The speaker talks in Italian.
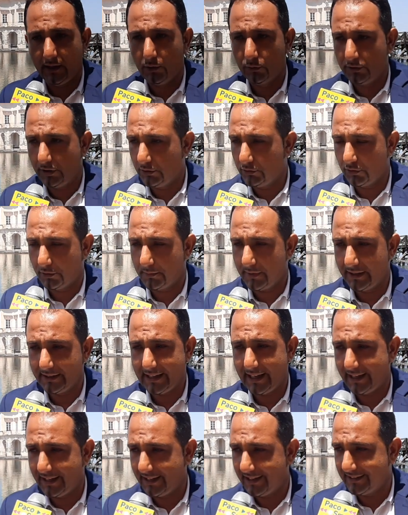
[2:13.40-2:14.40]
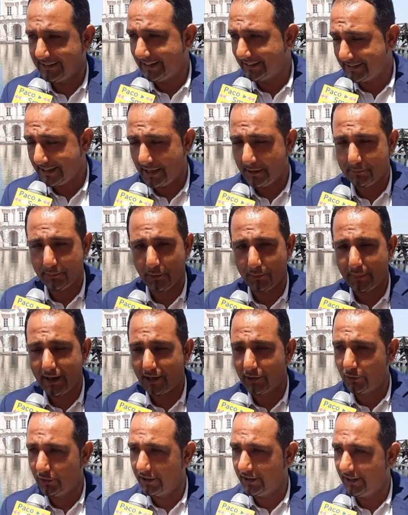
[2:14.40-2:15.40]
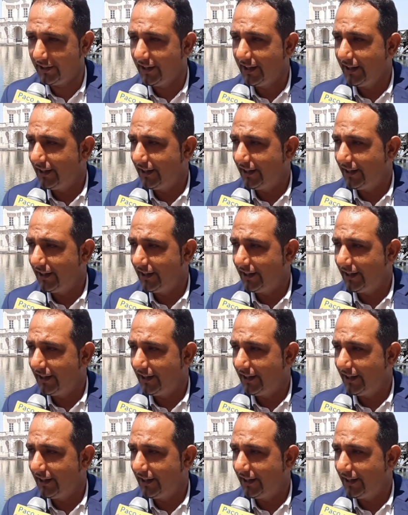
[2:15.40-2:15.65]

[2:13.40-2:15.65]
l'ho detto ormai da, da tempo, Bagoli